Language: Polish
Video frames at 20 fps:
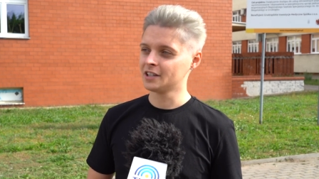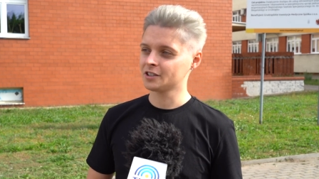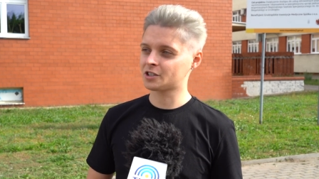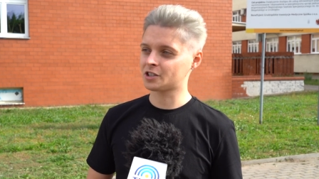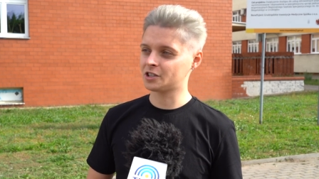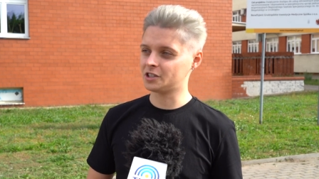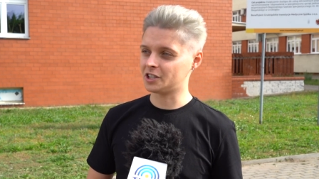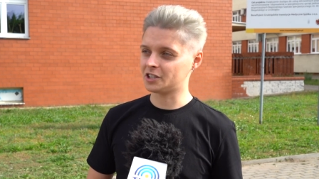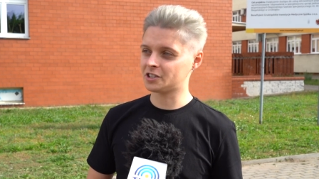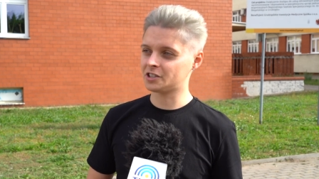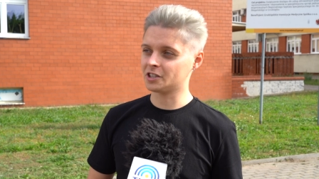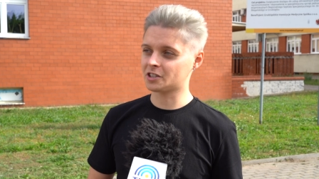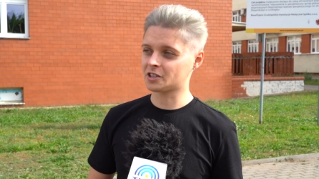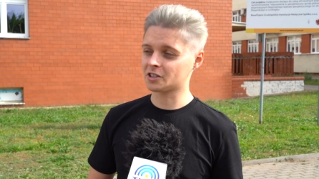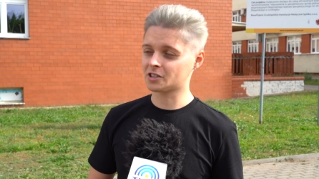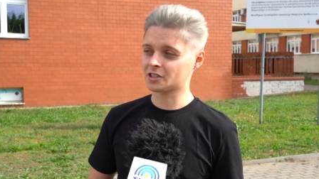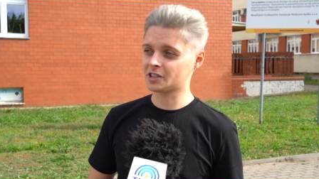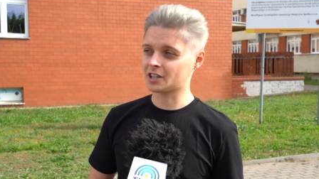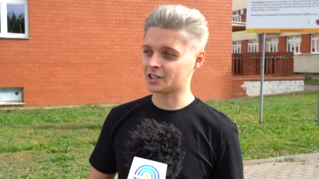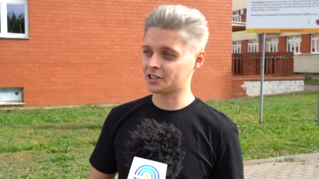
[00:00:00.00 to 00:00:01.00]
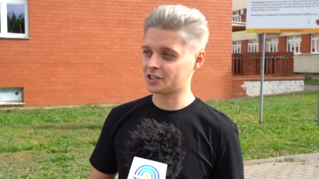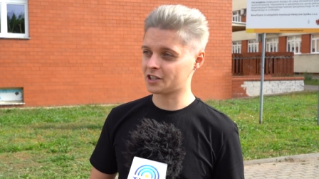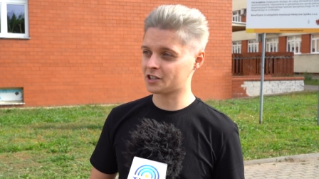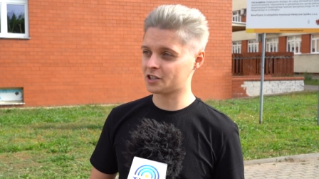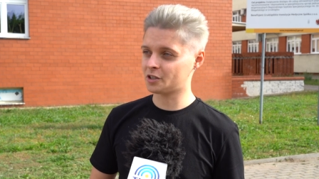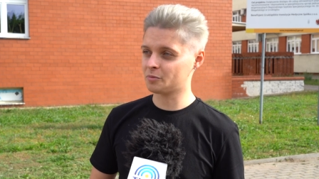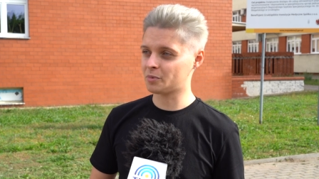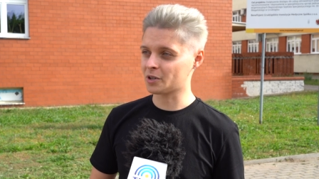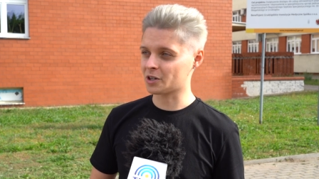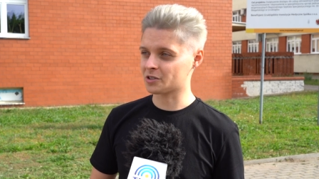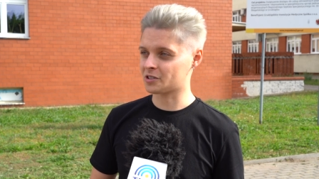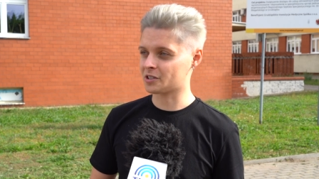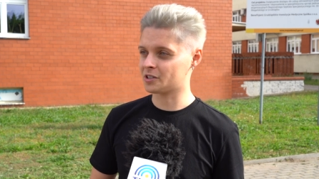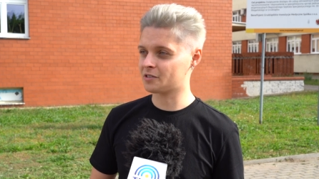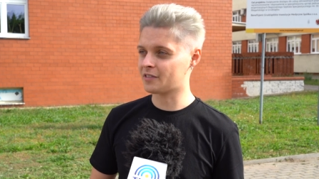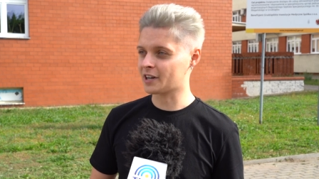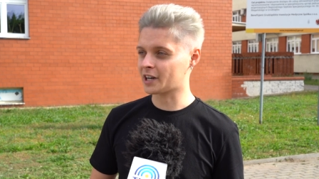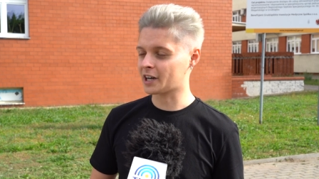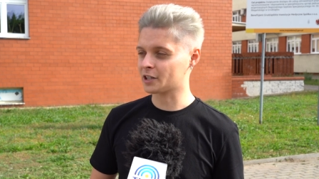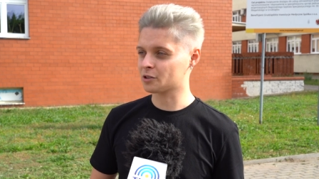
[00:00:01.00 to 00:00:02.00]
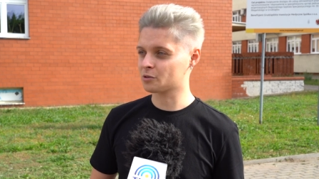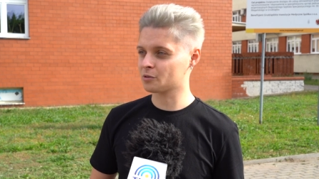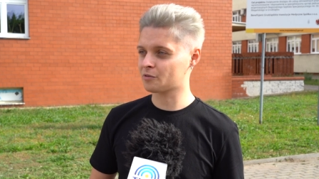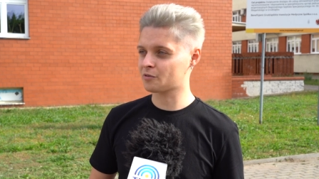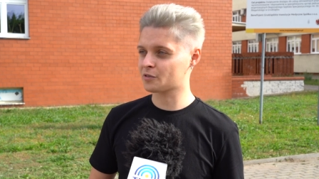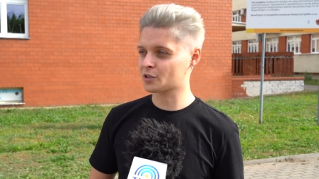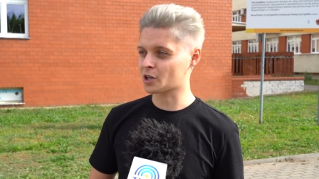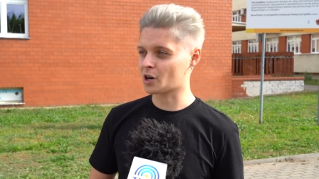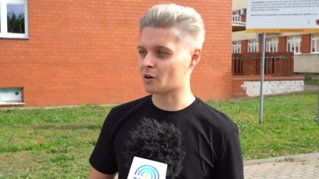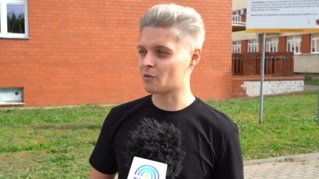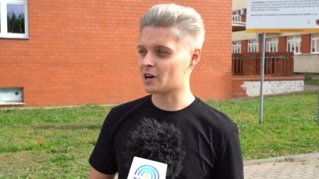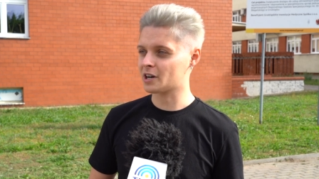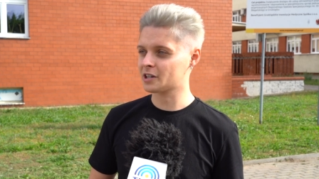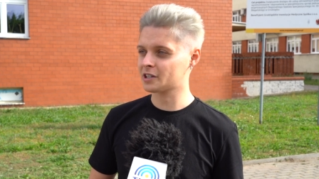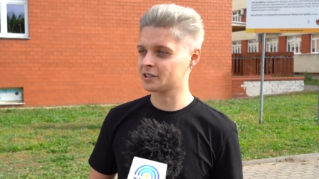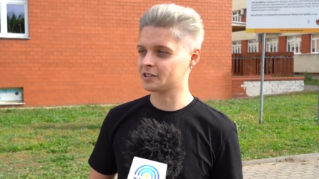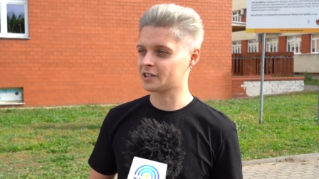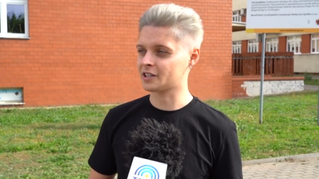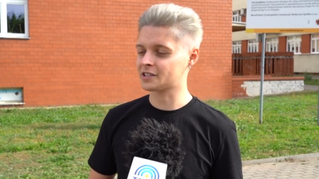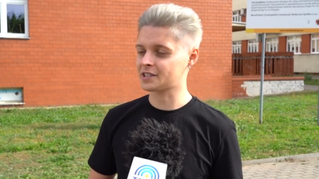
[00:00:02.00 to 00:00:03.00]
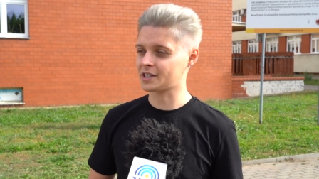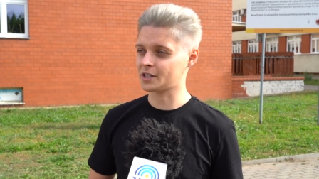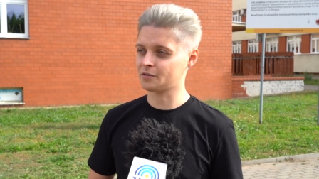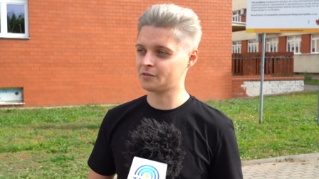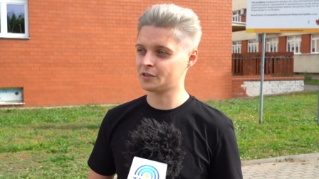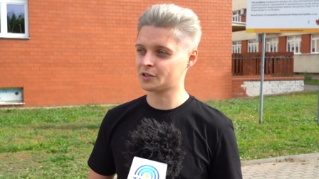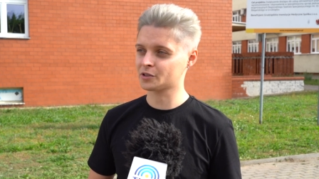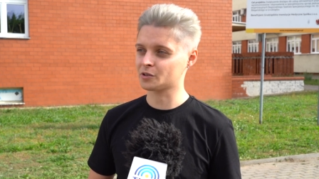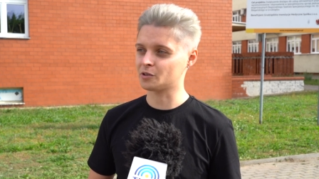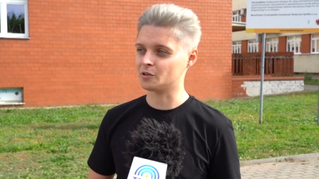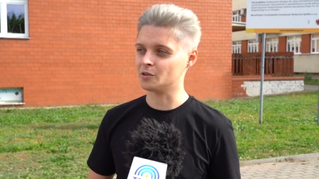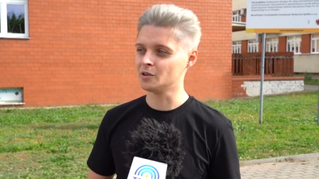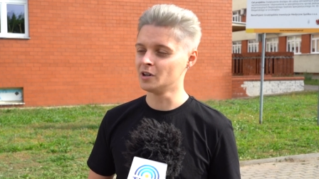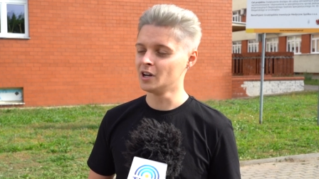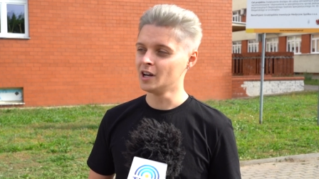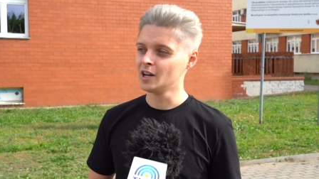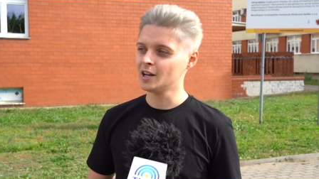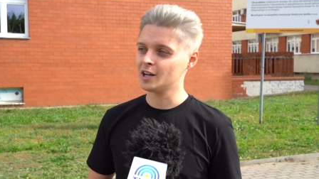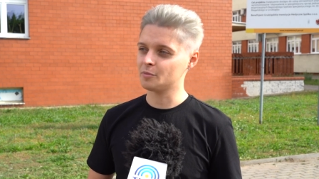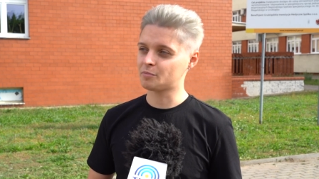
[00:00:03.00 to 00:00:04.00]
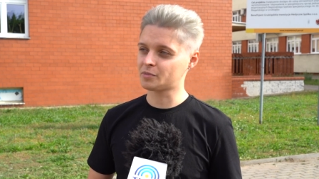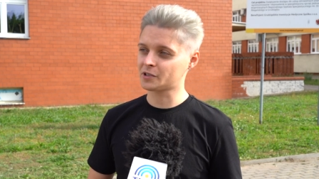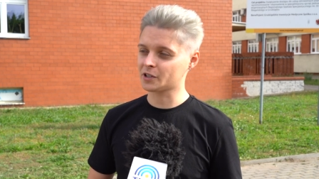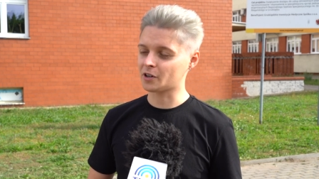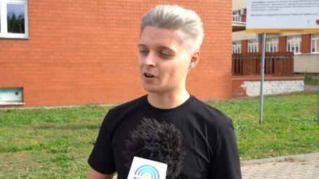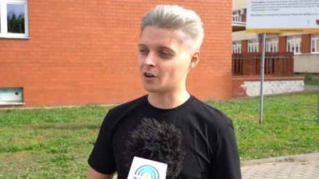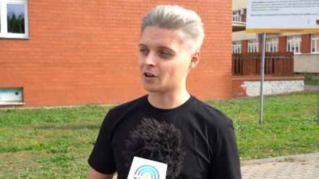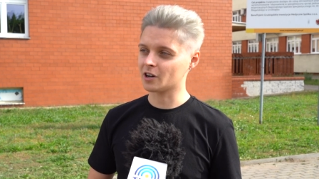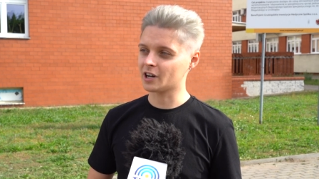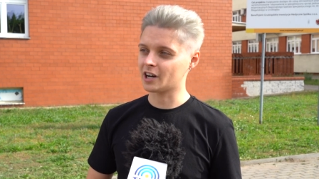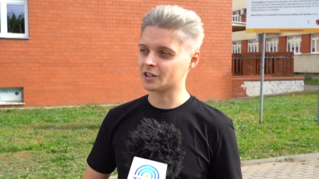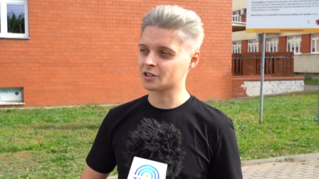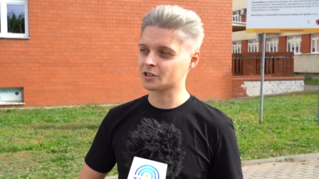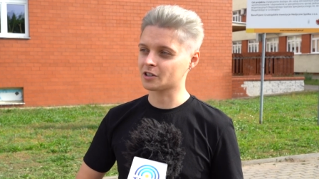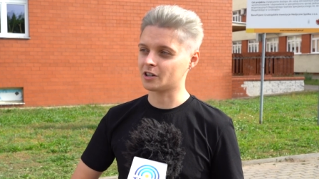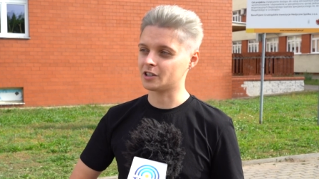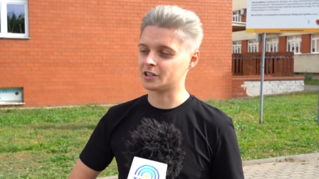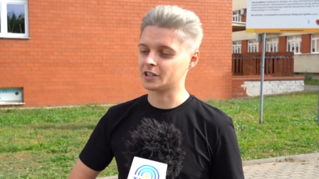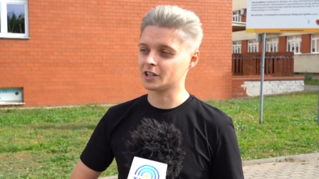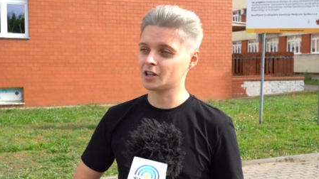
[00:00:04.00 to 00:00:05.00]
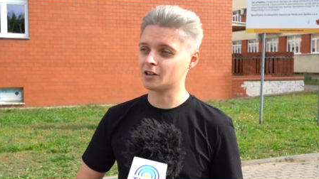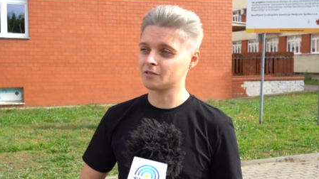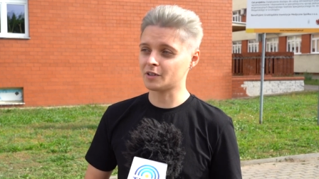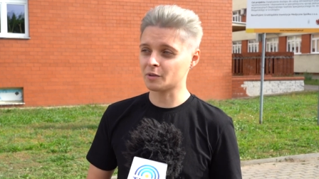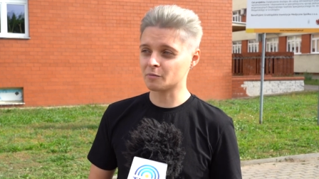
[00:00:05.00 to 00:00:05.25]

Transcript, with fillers: 30 czy 40% wakatów w szkołach na stanowisku psychologa szkolnego.